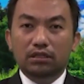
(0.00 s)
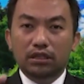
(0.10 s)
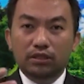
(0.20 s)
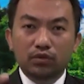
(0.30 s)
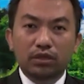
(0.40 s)

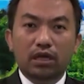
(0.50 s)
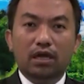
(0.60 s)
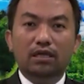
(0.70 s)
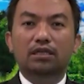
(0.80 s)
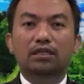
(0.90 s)
di
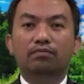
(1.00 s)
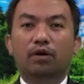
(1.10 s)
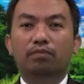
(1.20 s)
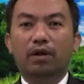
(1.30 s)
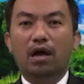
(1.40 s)
dunia ini
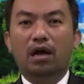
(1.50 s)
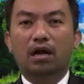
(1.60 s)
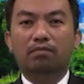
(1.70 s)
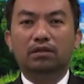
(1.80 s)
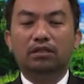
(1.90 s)

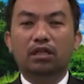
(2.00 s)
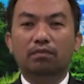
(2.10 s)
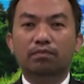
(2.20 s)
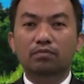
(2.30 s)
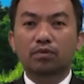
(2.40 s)
berpengharapan
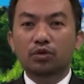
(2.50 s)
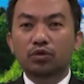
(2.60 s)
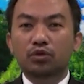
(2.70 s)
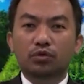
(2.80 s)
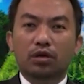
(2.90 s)
tetapi
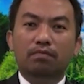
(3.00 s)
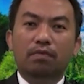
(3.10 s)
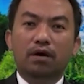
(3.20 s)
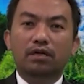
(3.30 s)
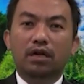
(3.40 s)
menuju
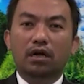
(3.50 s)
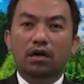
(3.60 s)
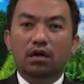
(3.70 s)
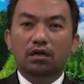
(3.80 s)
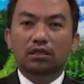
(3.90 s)

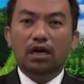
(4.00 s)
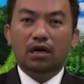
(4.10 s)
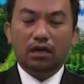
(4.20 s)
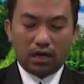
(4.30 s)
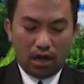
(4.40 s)
kepada
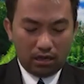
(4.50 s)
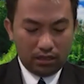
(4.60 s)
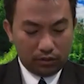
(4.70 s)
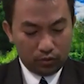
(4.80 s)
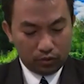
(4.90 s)
yang kekal
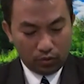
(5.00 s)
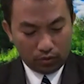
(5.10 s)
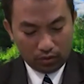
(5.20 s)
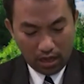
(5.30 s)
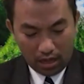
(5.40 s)
yaitu
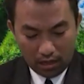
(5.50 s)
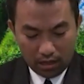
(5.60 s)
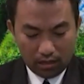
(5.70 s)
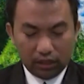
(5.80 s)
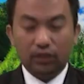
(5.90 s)
surga
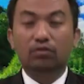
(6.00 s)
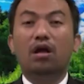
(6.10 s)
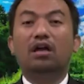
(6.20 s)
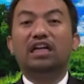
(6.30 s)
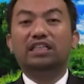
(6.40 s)

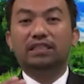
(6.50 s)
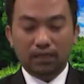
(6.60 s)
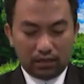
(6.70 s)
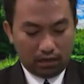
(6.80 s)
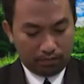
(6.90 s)
itulah nas
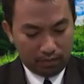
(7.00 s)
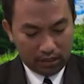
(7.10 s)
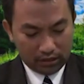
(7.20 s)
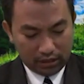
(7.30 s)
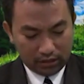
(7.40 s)
kita
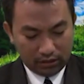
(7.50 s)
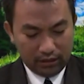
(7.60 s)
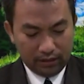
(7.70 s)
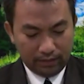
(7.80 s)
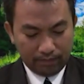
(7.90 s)
pada saat
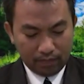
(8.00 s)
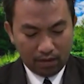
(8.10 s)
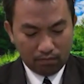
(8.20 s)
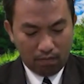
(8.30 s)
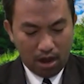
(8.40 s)
ini
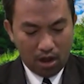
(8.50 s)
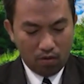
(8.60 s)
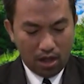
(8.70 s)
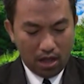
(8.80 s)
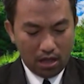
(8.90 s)

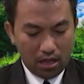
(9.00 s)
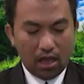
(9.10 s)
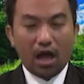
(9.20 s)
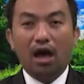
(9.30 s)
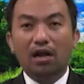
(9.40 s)
bahwa
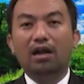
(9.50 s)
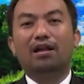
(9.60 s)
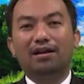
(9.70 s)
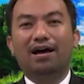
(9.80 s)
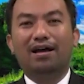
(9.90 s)
Allah
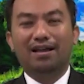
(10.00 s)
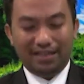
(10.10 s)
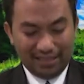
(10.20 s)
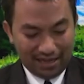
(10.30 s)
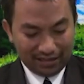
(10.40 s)
lah
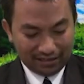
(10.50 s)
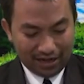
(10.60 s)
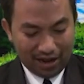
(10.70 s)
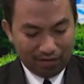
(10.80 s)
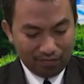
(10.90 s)
yang
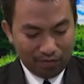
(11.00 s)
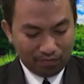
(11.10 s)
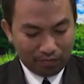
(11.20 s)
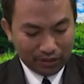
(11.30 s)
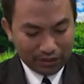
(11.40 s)
telah
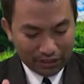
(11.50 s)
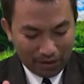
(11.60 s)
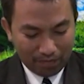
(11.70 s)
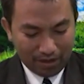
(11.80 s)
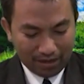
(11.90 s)

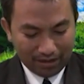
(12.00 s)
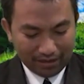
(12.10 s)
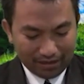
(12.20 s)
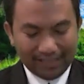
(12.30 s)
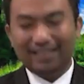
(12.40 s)

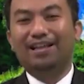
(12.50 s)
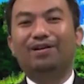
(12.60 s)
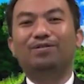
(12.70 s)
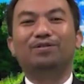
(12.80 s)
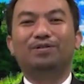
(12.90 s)
mempersiapkan
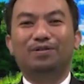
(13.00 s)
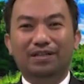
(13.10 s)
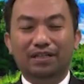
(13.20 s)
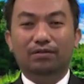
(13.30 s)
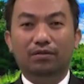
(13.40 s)
kita
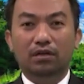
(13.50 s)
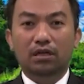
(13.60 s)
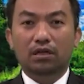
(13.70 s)
untuk itu.